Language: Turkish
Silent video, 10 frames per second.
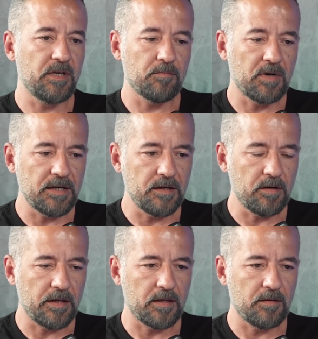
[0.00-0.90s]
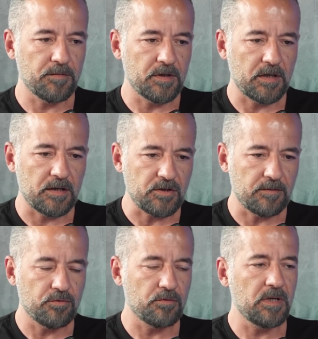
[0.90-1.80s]
E, manevi anlamda da
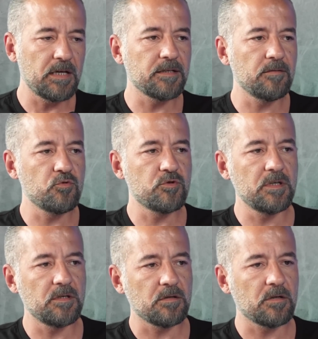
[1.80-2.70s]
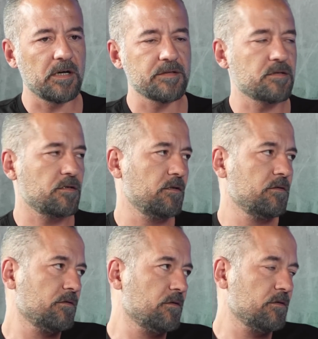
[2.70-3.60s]
Şampiyonlar Ligi müziğinin hazzı
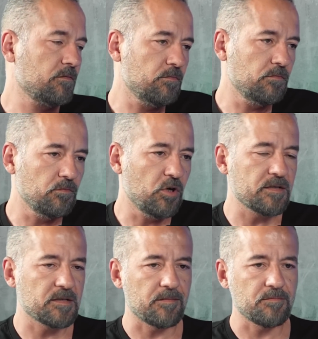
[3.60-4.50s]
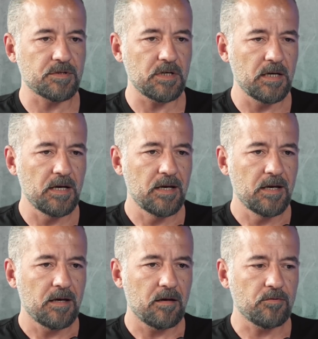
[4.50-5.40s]
e, Tabii ki. muazzam bir şey.
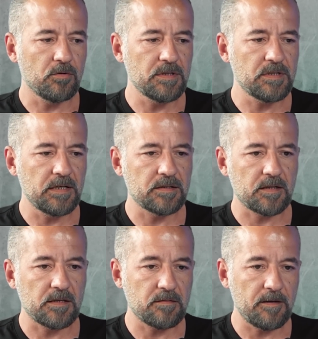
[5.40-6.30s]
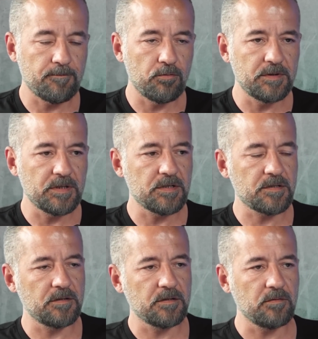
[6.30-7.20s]
E, dolayısıyla transfer
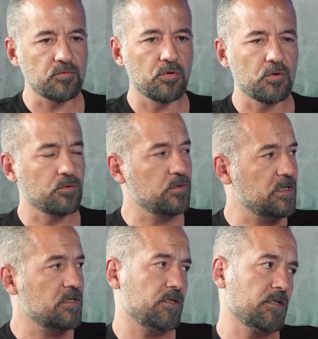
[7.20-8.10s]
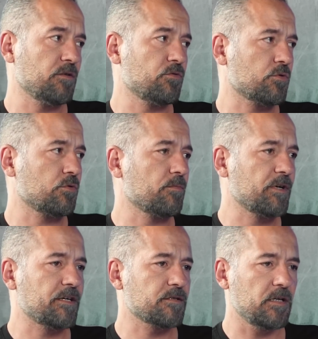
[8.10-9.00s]
politikasının da bu doğrultuda işleyeceğini düşünüyorum
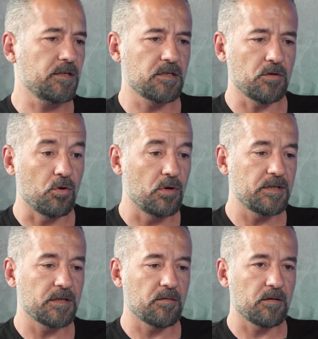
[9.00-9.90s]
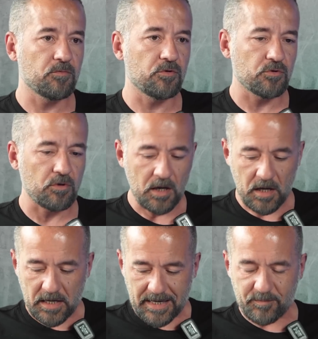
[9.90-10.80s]
Galatasaray'da ki öyle de devam ediyor. Çünkü
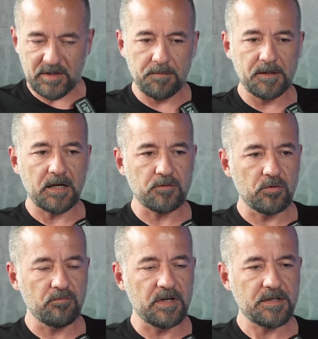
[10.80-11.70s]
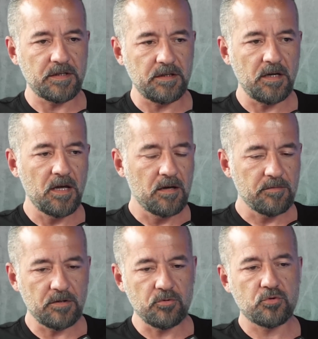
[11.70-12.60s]
hem iyi bir kadron var senin
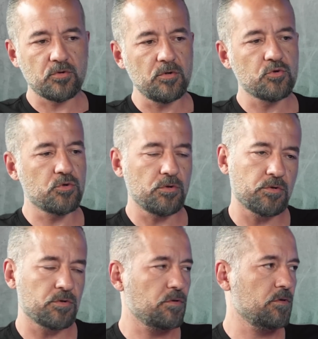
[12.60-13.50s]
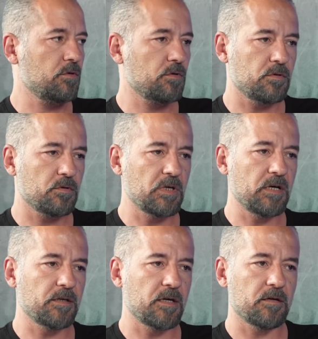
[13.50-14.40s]
bir de üstüne üstlük e,
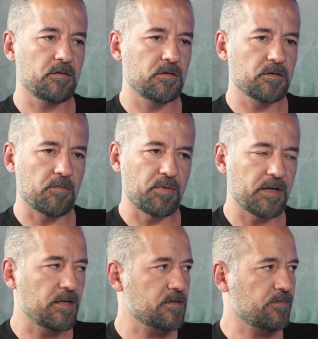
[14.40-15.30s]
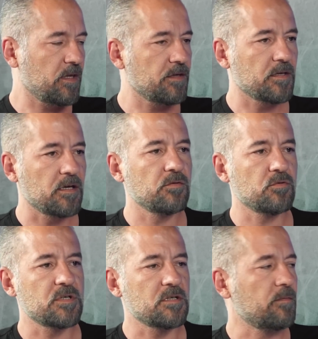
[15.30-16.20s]
daha da e, işte Parades falan da
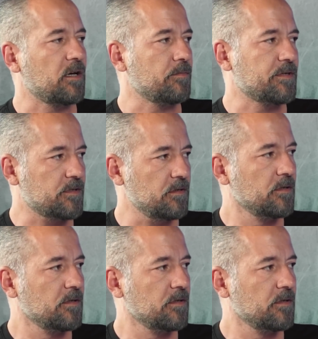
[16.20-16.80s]
yüksek ihtimalle bitti.